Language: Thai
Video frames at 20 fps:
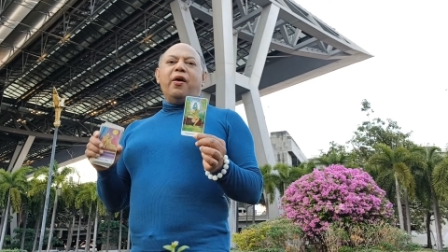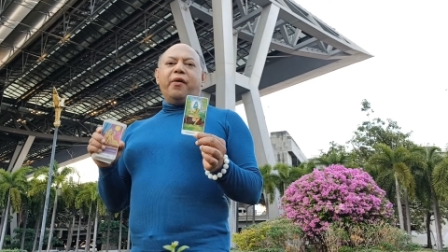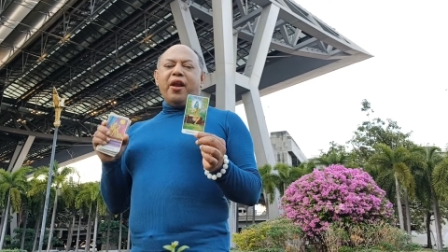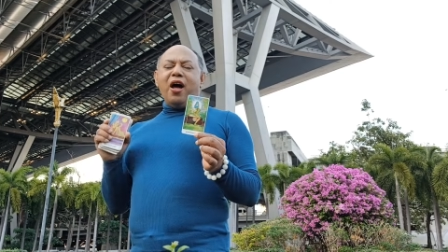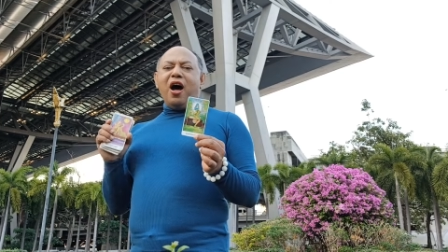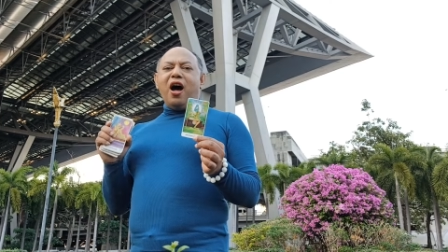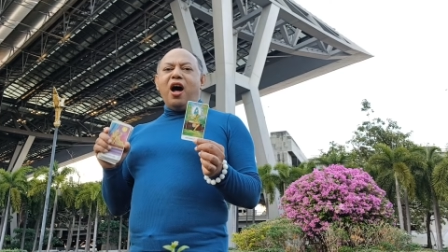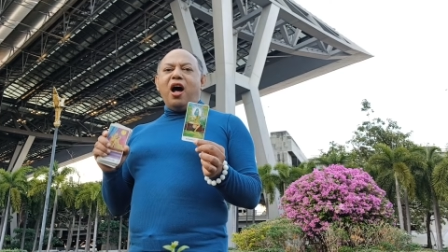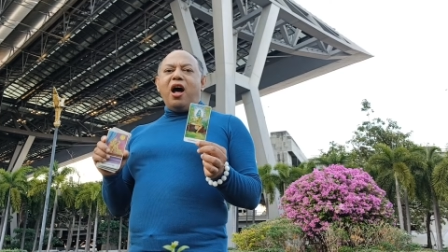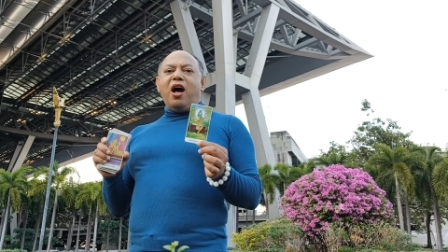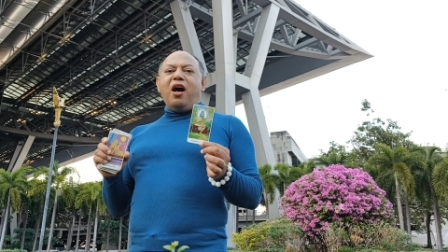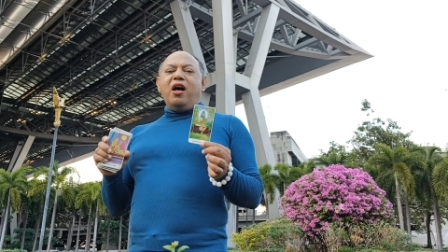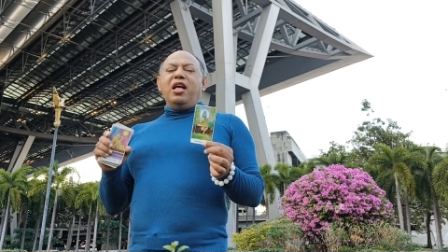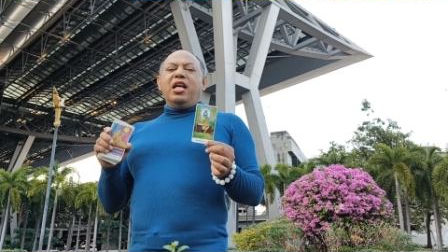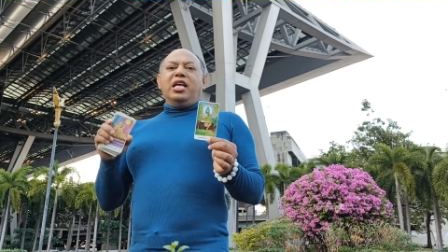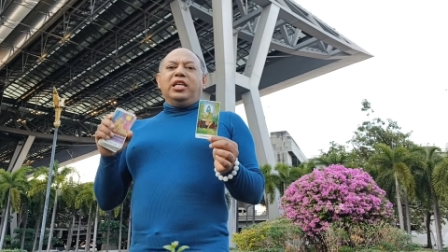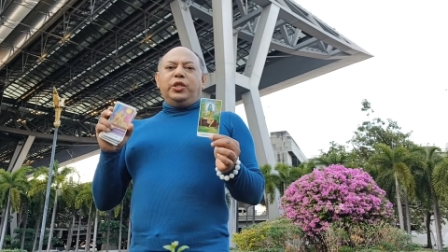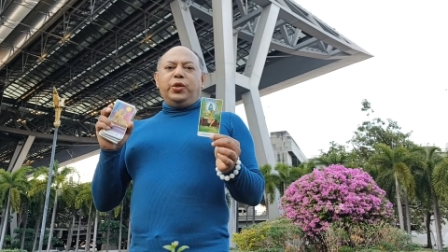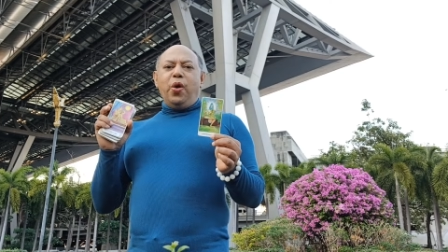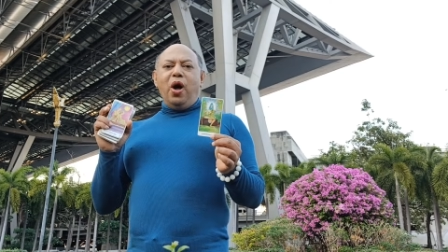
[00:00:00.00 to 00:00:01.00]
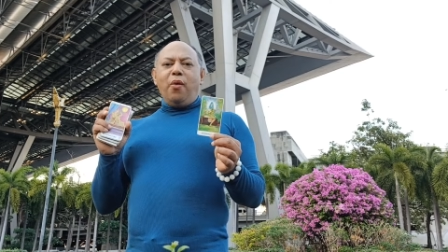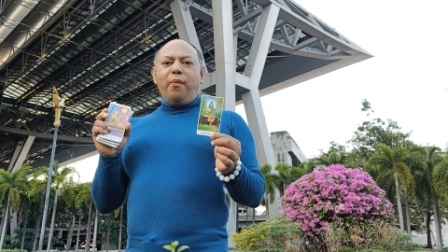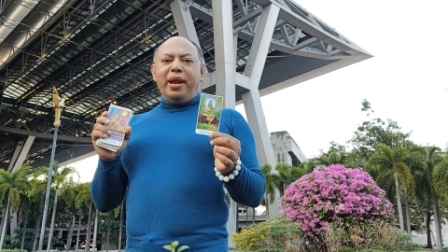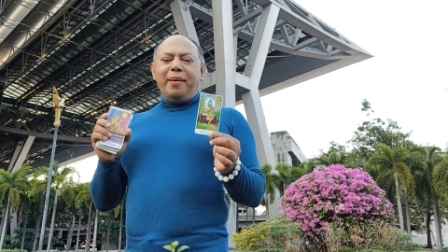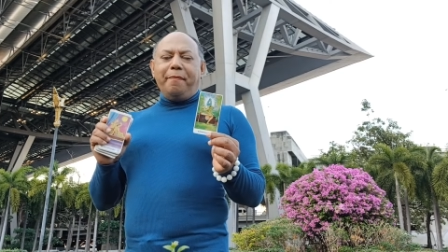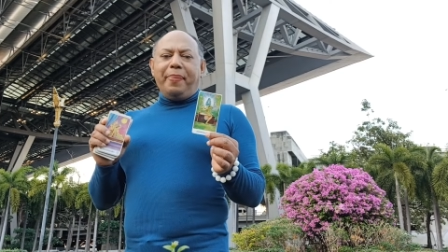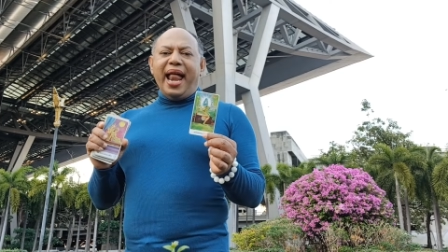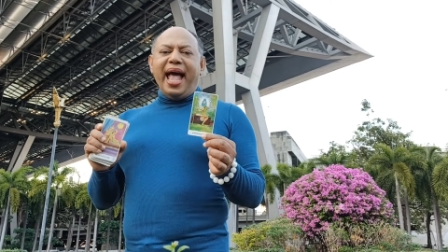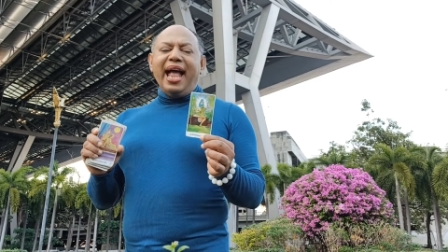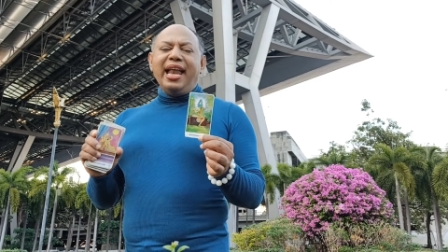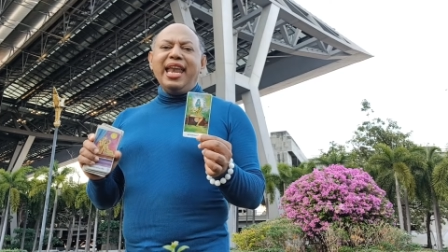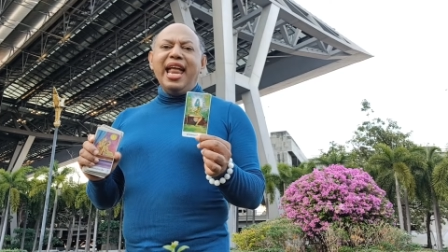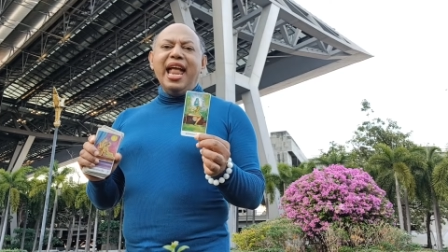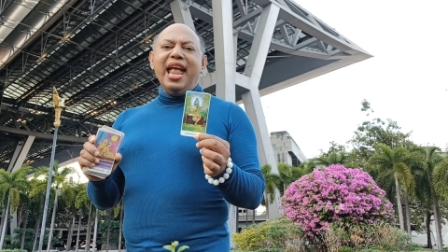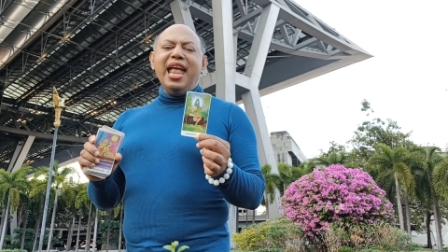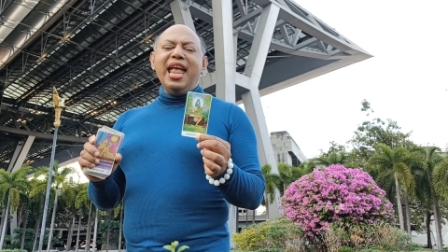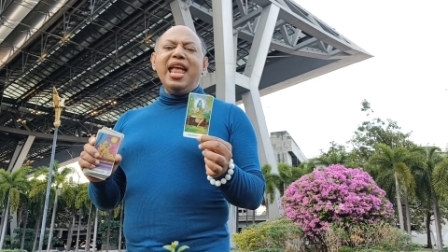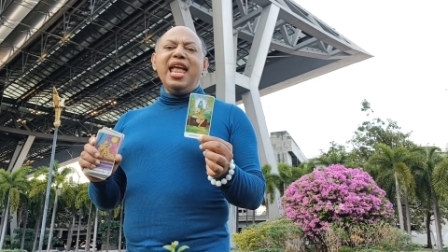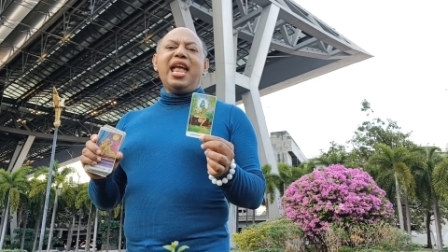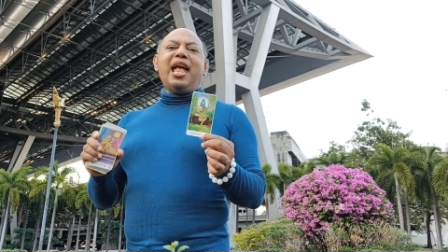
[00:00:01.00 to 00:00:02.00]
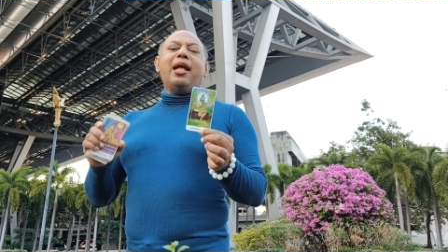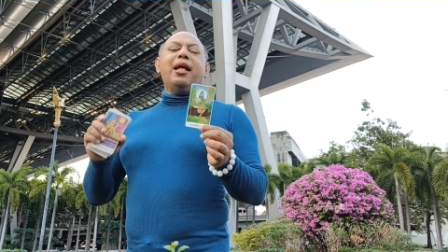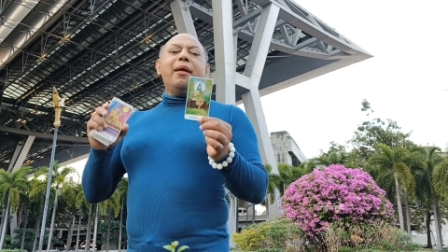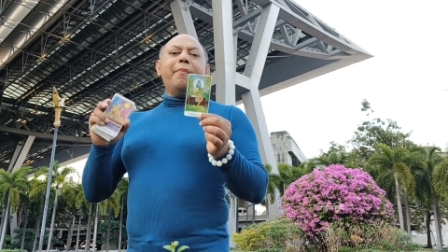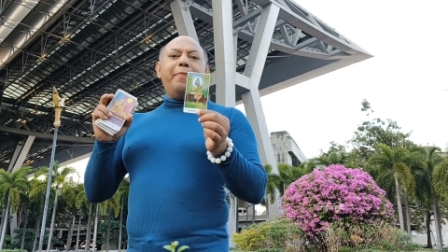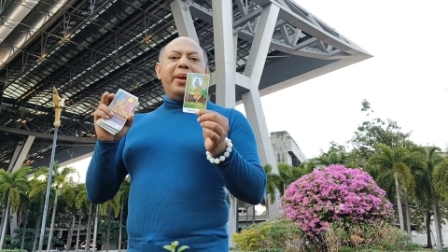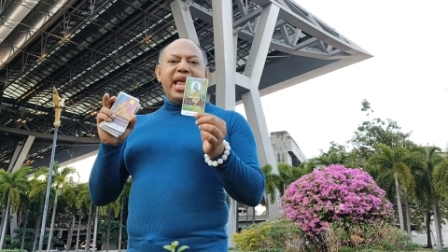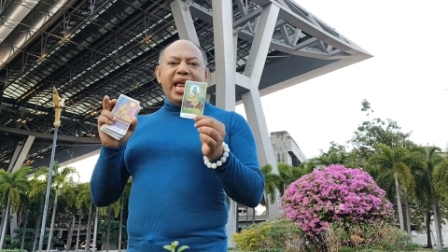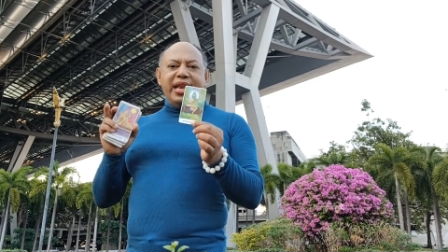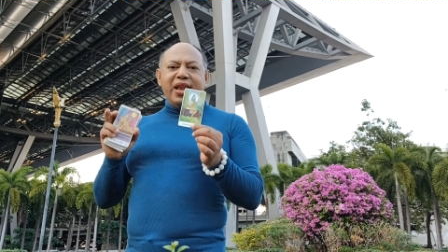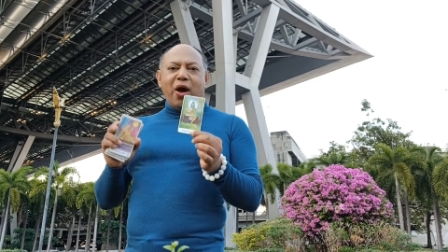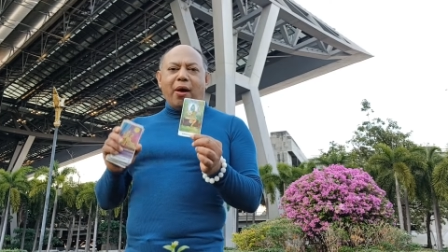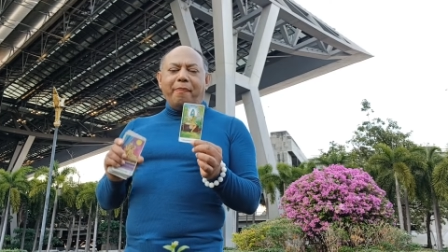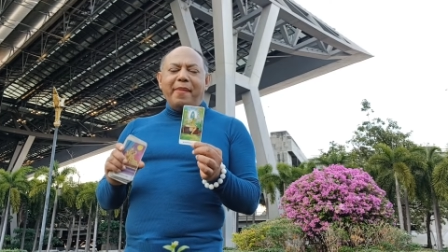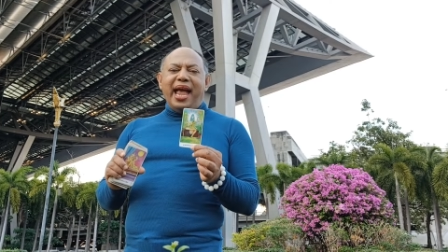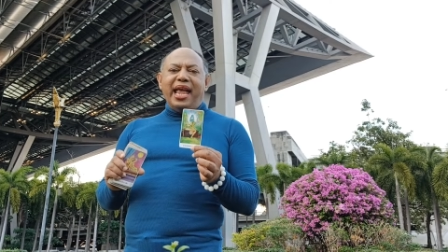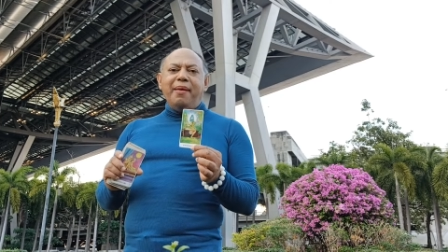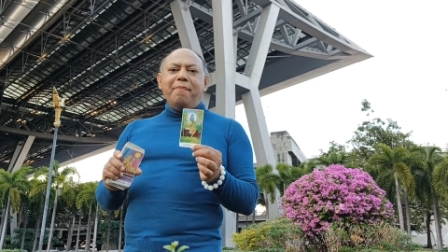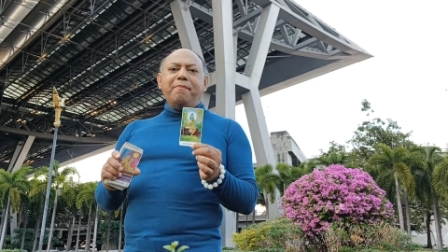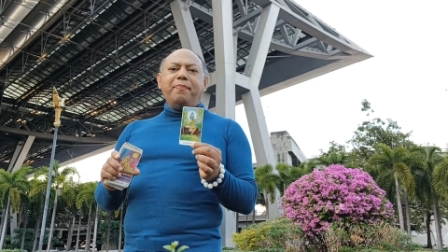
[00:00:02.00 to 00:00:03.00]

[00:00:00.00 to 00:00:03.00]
รอช่วงวันพระหน้าเปลี่ยนดอกไม้